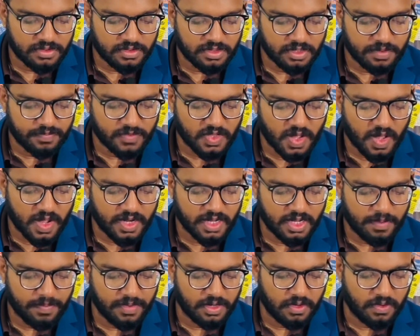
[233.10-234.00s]
திட்டம்
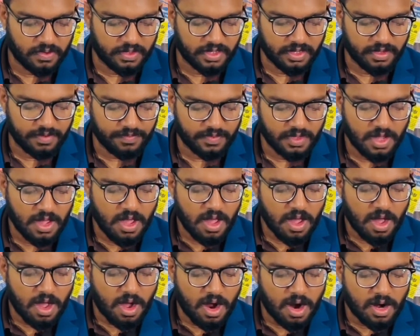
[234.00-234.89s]
தயாரிக்கப்பட்டுள்ளது
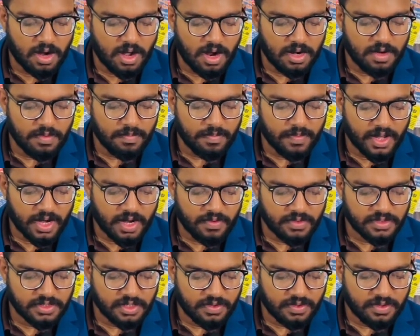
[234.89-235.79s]
ஆனாலும்
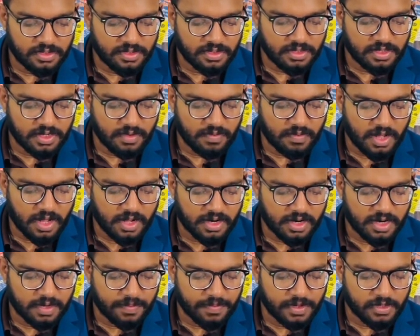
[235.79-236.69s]
வரவு செலவு திட்ட
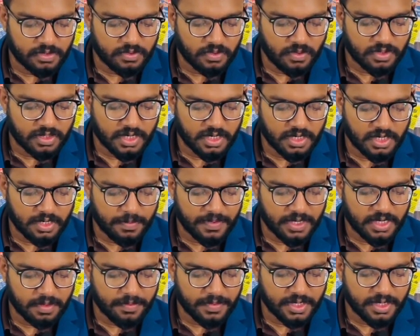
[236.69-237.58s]
வாக்கெடுப்பில்
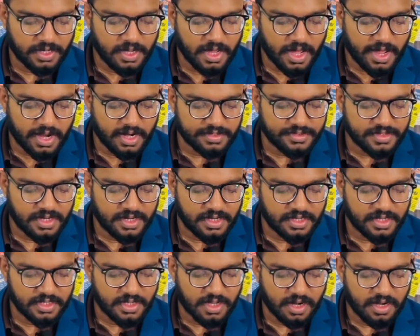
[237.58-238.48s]
தோற்கடிக்கப்பட்டமைக்கு
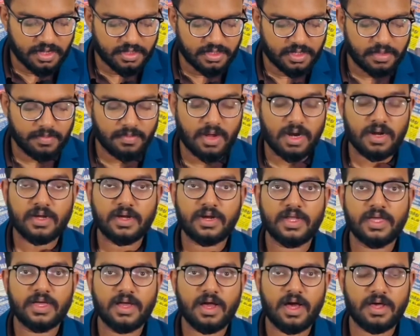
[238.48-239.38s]
அரசியல் ரீதியான
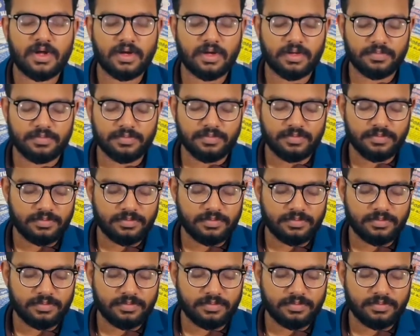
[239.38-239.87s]
தீர்மானங்களே காரணம்